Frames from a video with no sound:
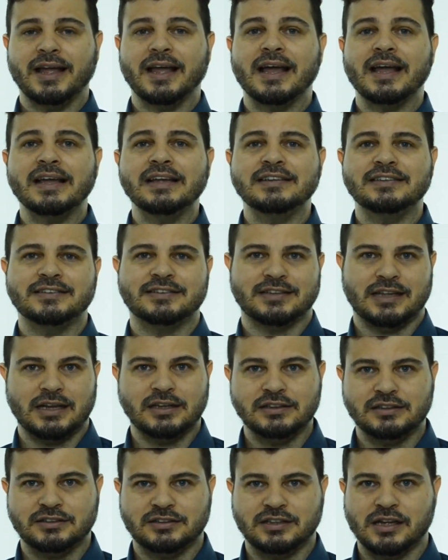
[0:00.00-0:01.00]
é a
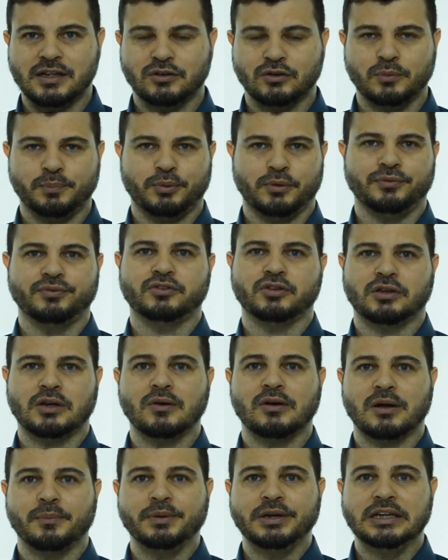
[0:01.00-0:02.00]
essência do
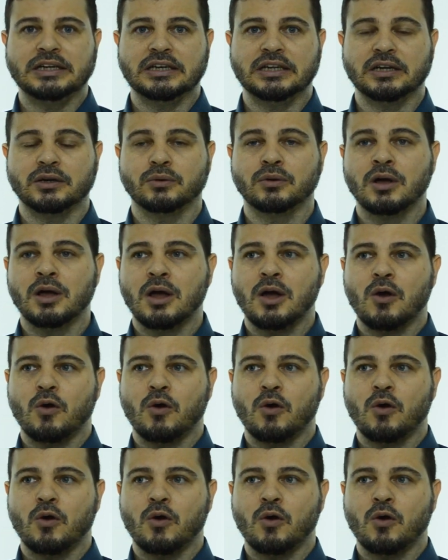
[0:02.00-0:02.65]
profissional cabeleireiro.